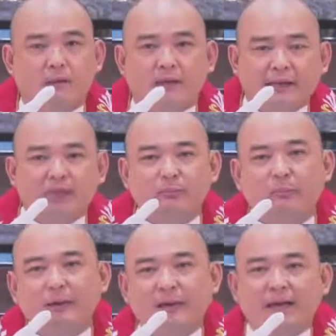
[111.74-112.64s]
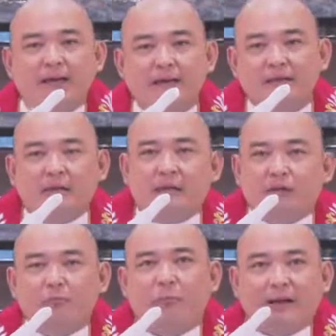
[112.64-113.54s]
Ito po pala ay
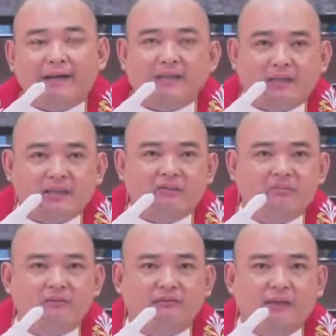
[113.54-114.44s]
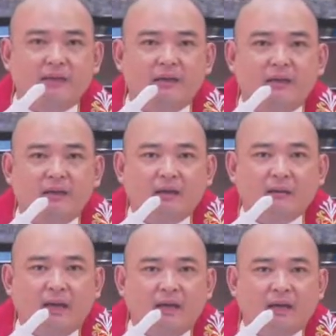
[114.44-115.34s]
yung bucket list movie
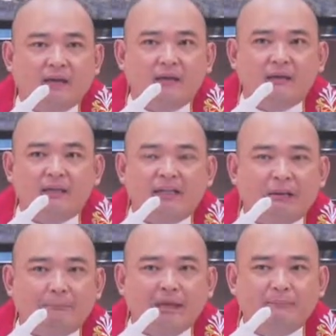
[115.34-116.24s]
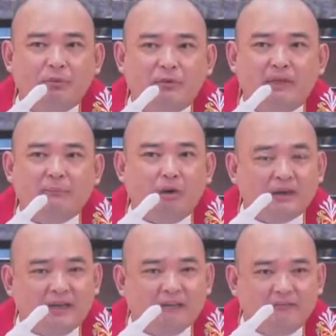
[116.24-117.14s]
ay ginanapan po ni
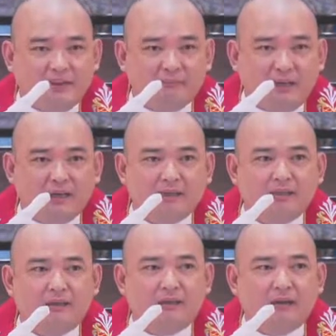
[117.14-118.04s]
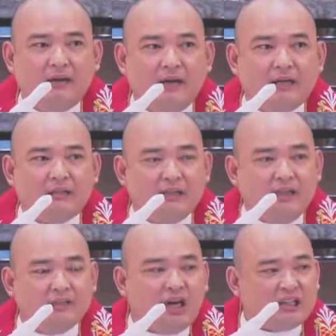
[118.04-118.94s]
Morgan Freeman at
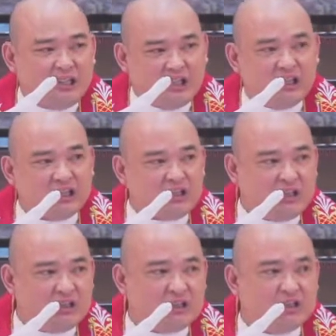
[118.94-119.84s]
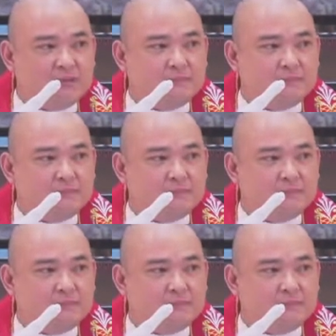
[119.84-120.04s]
ni Jack Nicholson.